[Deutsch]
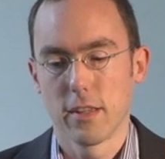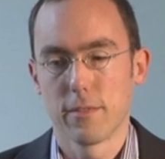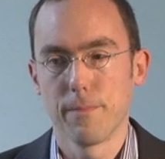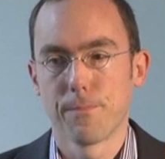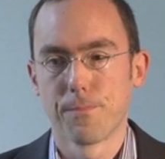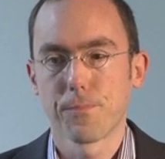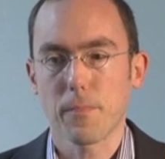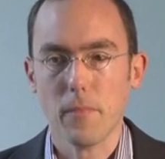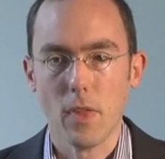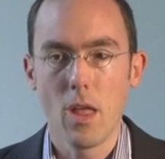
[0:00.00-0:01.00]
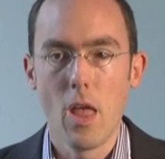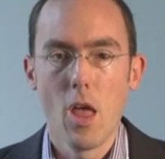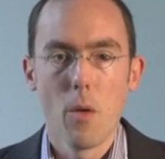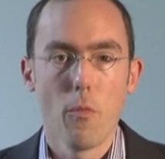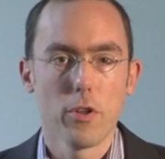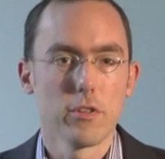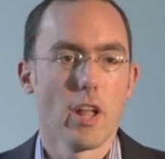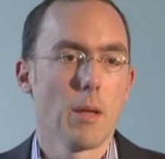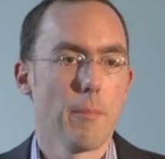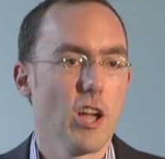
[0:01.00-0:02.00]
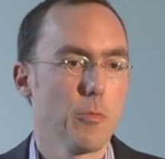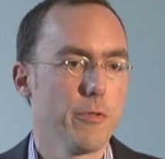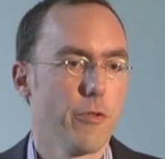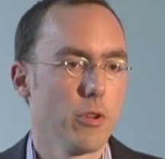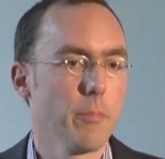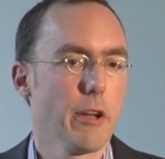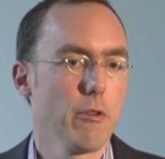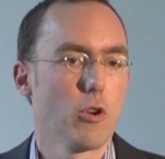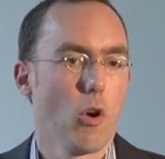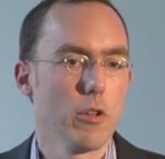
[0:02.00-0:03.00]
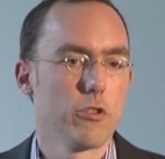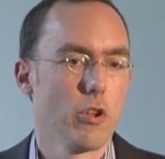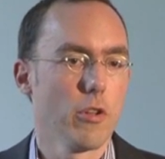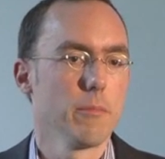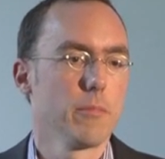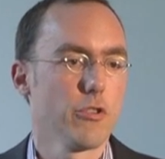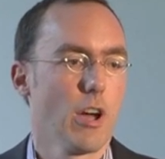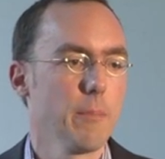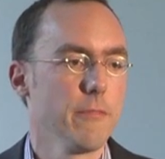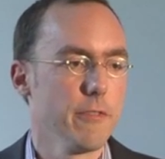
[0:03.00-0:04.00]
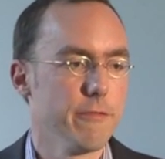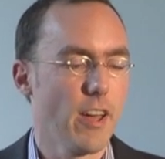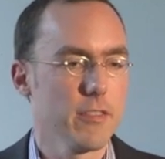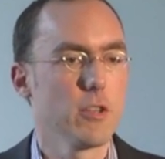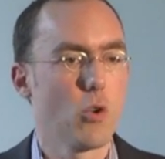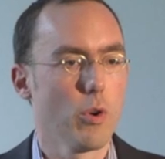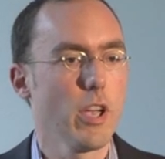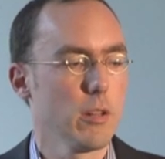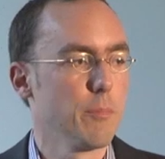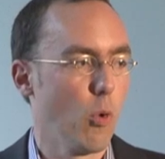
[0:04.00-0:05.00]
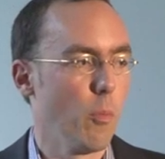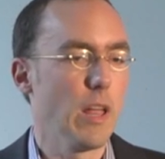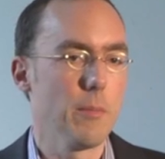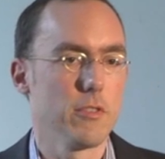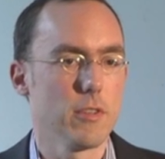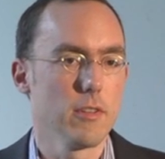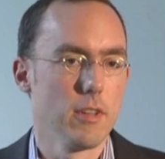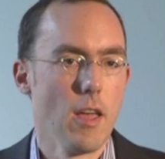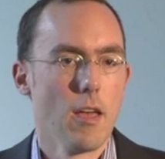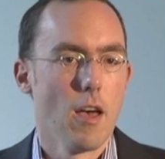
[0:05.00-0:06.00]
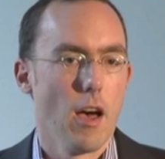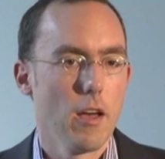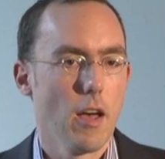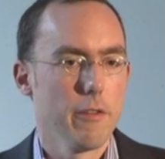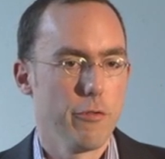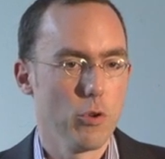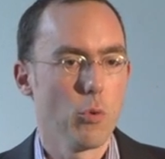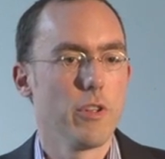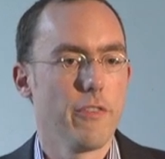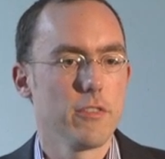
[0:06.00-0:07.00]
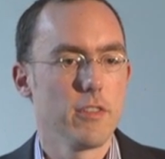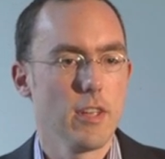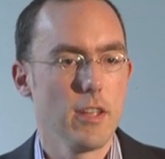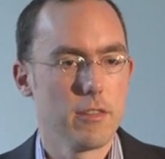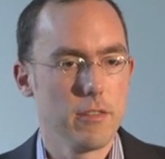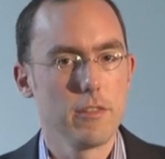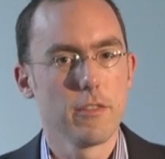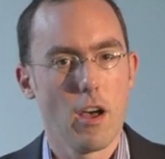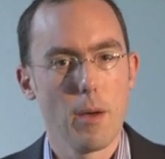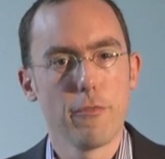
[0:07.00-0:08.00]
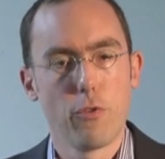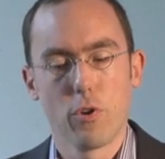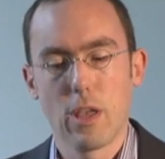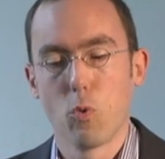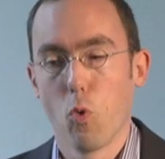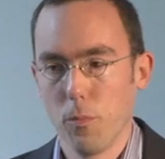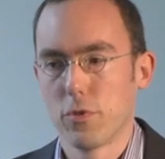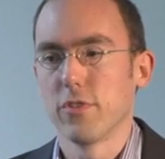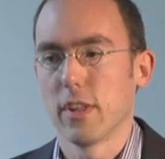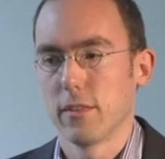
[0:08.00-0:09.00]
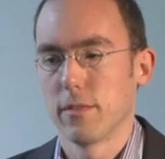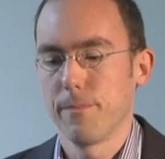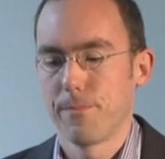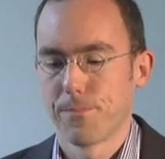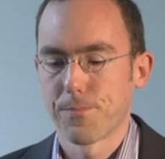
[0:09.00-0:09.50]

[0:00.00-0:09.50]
setzen möchte dann am Beispiel von Imperial College London beschreiben, was die konkreten Probleme sind für eine Universität, diese Rahmenvorgebung umzusetzen